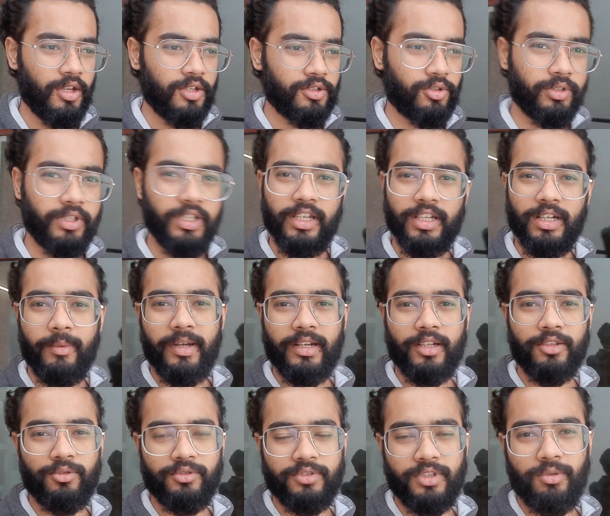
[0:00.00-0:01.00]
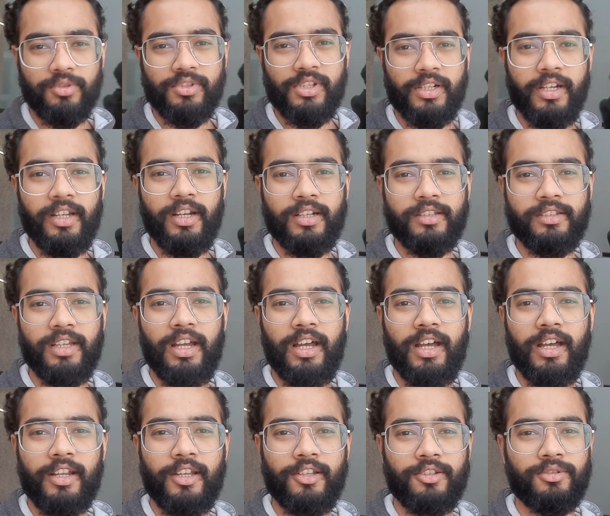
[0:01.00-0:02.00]
क्योंकि एक हमारा दोस्त है वो चंडीगढ़ से
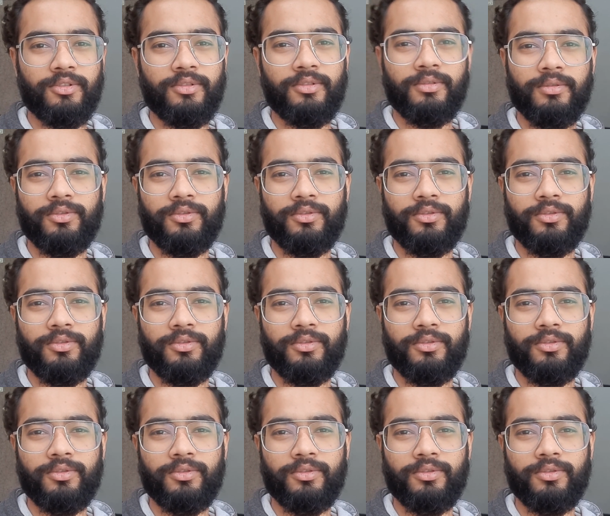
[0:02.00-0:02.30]
आ रहा है तो